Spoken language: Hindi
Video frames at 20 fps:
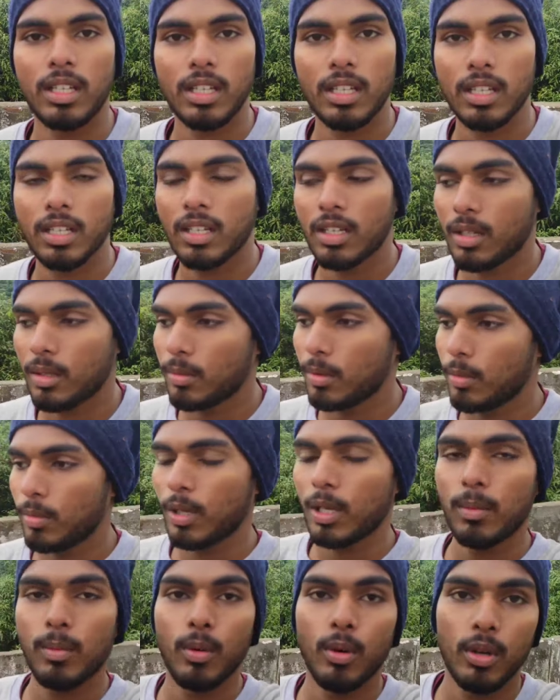जाके अभी
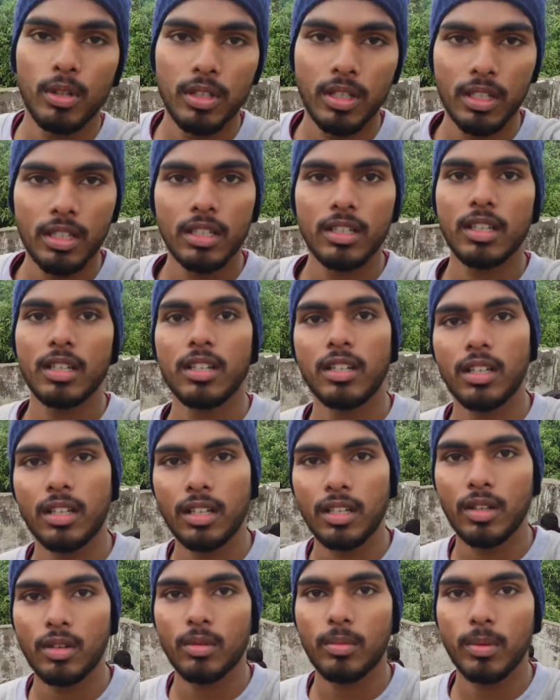भाई बहुत ज़्यादा ठंड लग
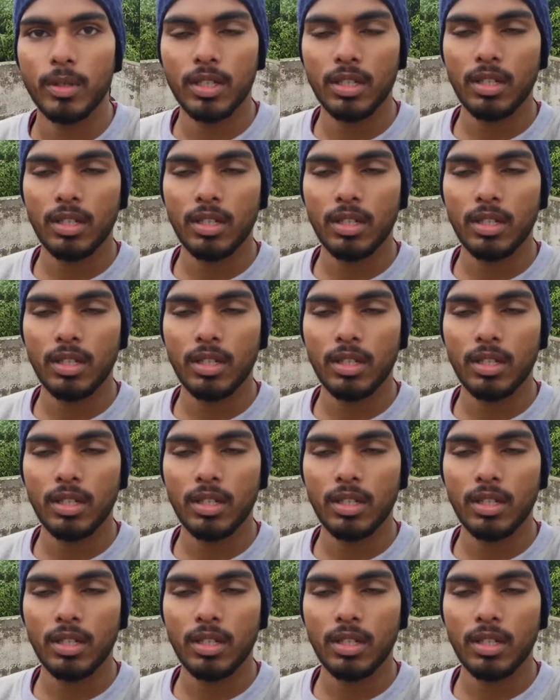रही है ऊपर